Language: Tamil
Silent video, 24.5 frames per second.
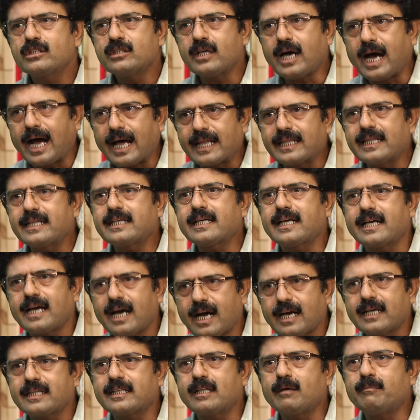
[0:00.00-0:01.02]
ஸோ
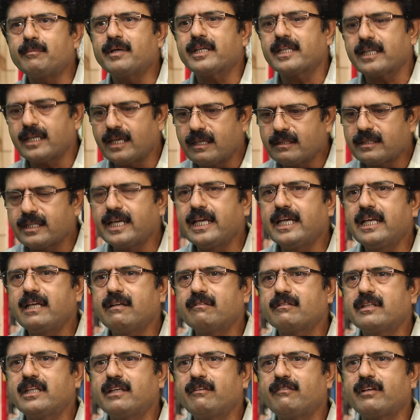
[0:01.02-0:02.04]
அதுக்காக தான் பார்த்திங்கன்னா
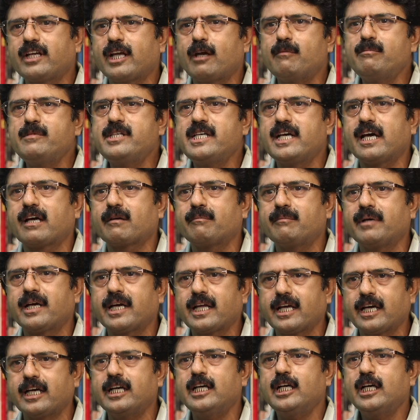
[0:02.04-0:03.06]
திடீர்னு வந்து இவர் எம்ஜிஆர்
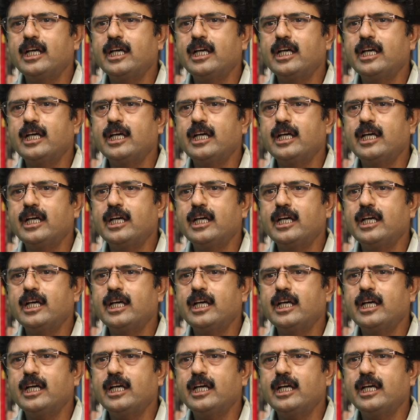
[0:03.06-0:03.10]
மேலே